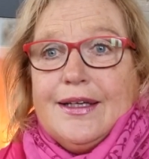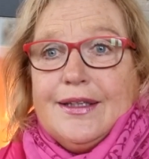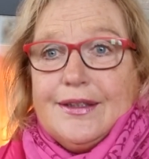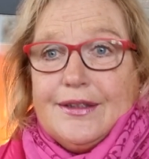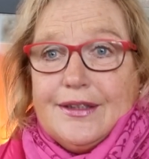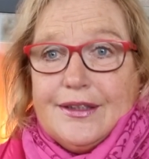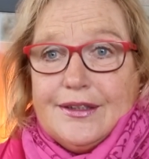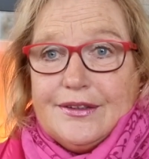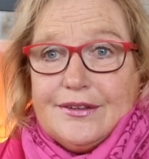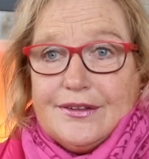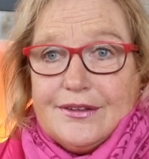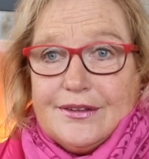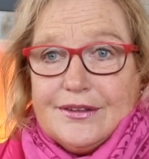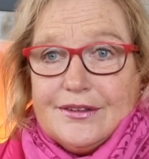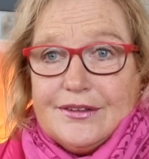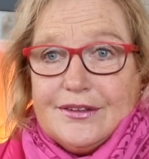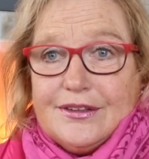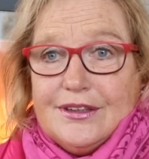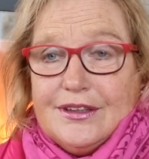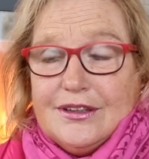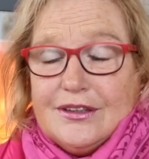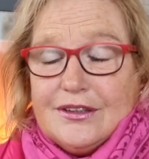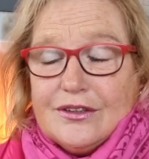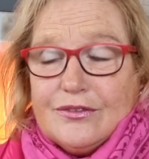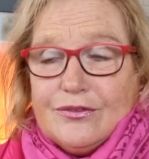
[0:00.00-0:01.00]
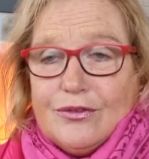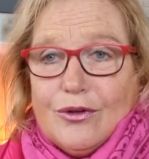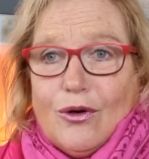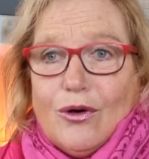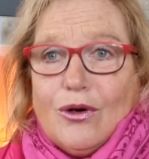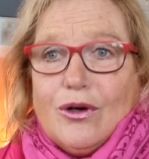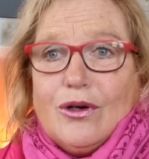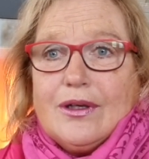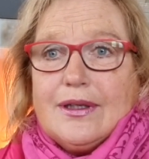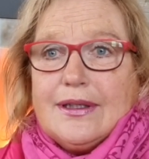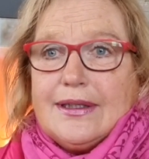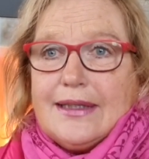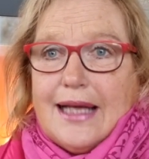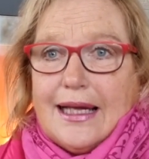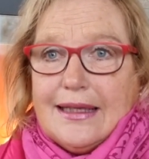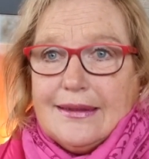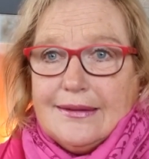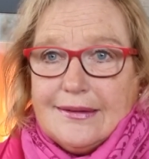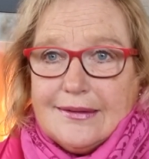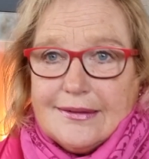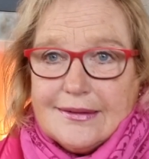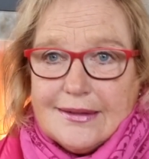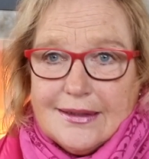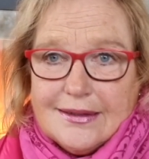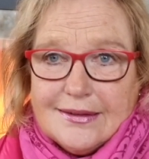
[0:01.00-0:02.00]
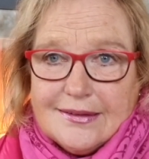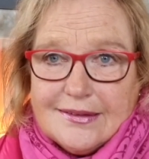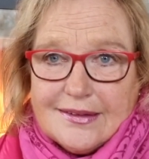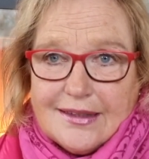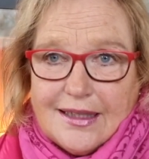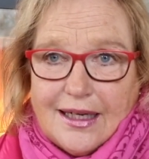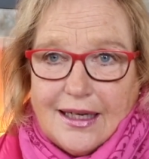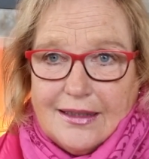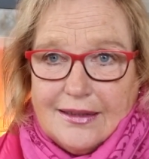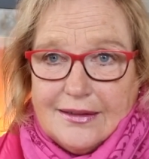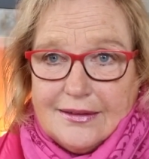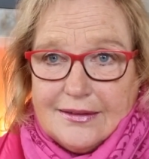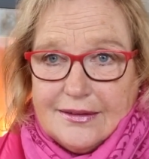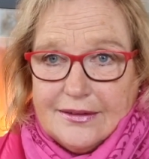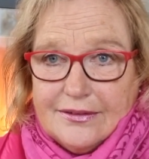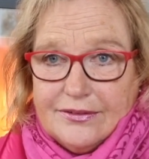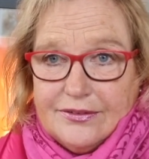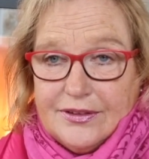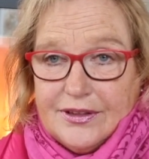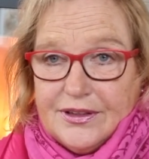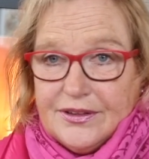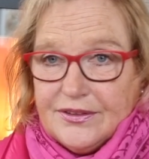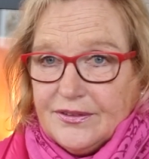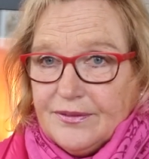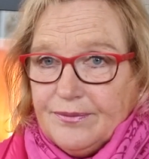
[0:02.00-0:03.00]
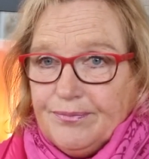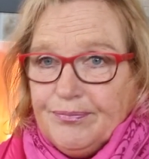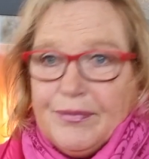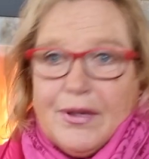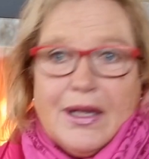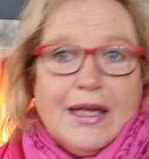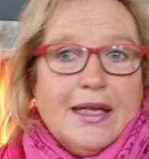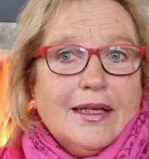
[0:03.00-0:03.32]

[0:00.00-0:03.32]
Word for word: ist es diese Woche ganz, ganz kalt gewesen.